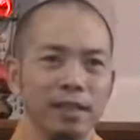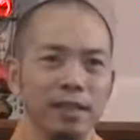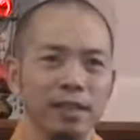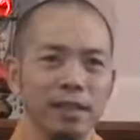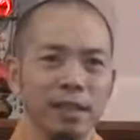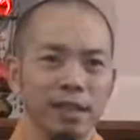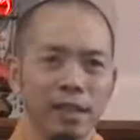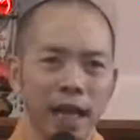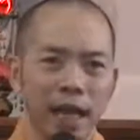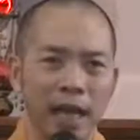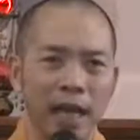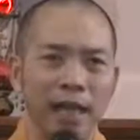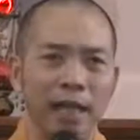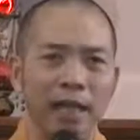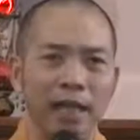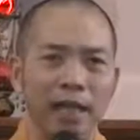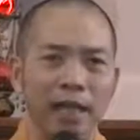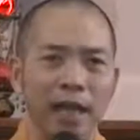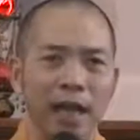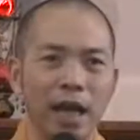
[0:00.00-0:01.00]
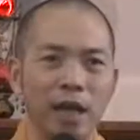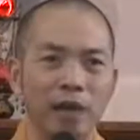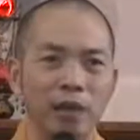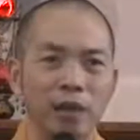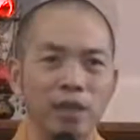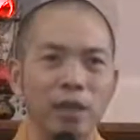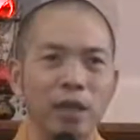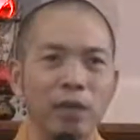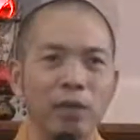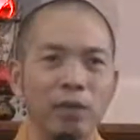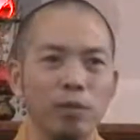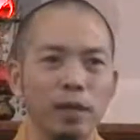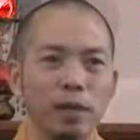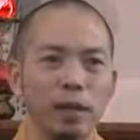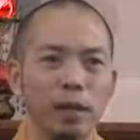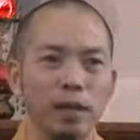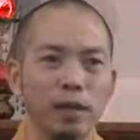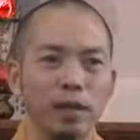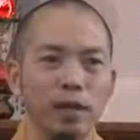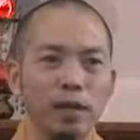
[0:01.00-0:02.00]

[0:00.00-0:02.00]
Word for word: Những ai là lãnh đạo chúng ta cũng nhớ,